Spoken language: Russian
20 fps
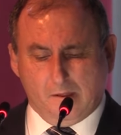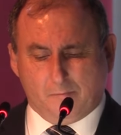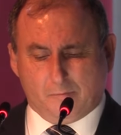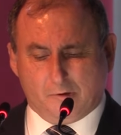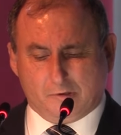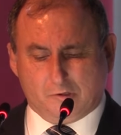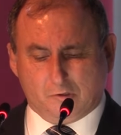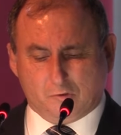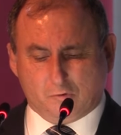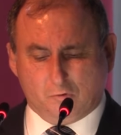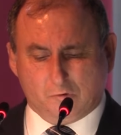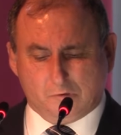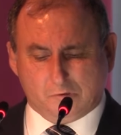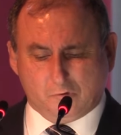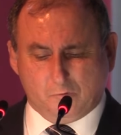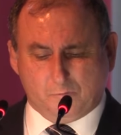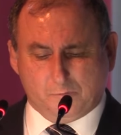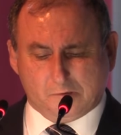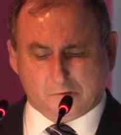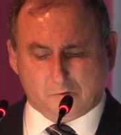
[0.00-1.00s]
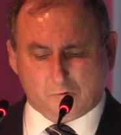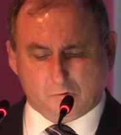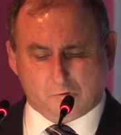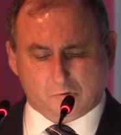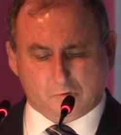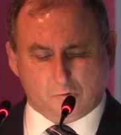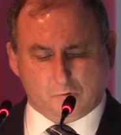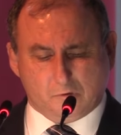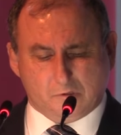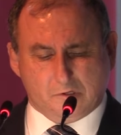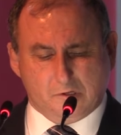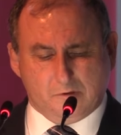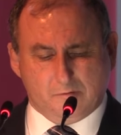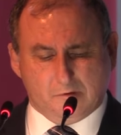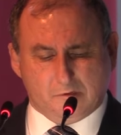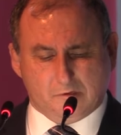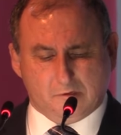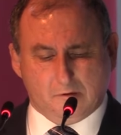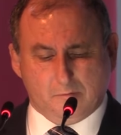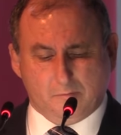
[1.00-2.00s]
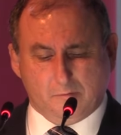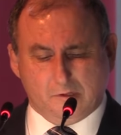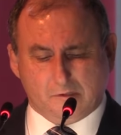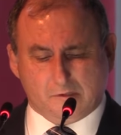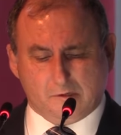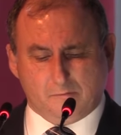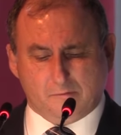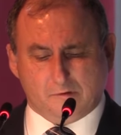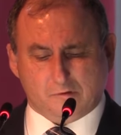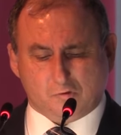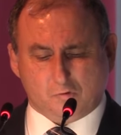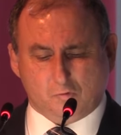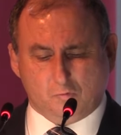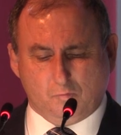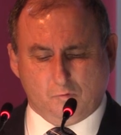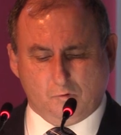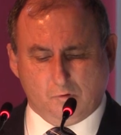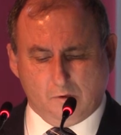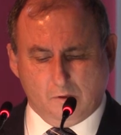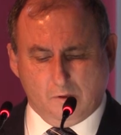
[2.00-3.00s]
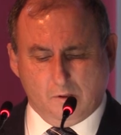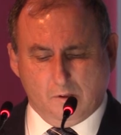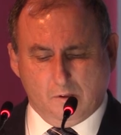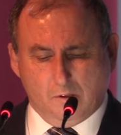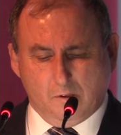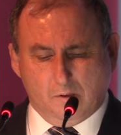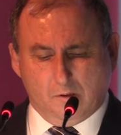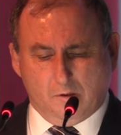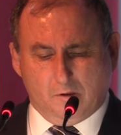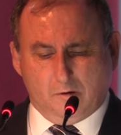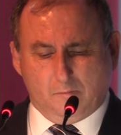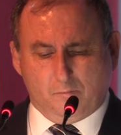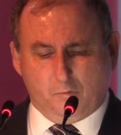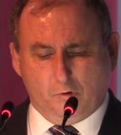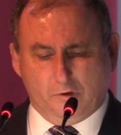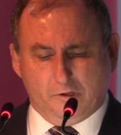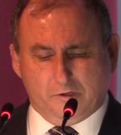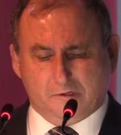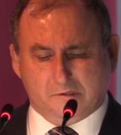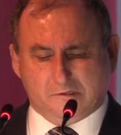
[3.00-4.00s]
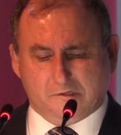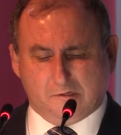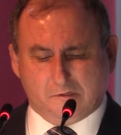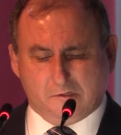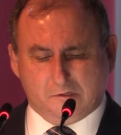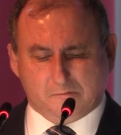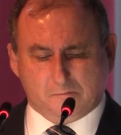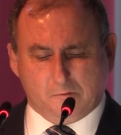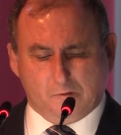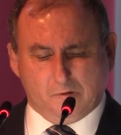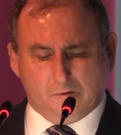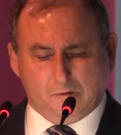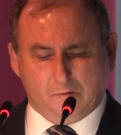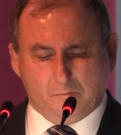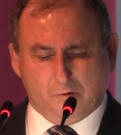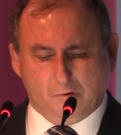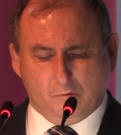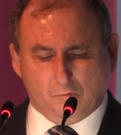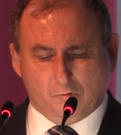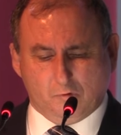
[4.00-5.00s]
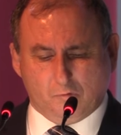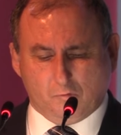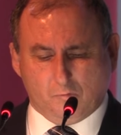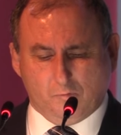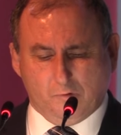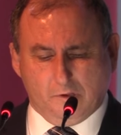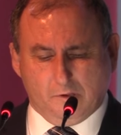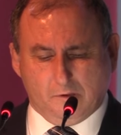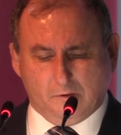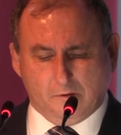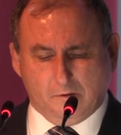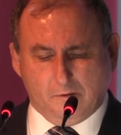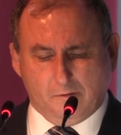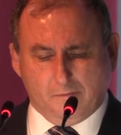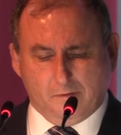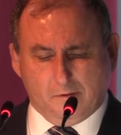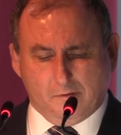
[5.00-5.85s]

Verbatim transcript: протяженностью 549 метров на сумму более 10,5 миллиона рублей.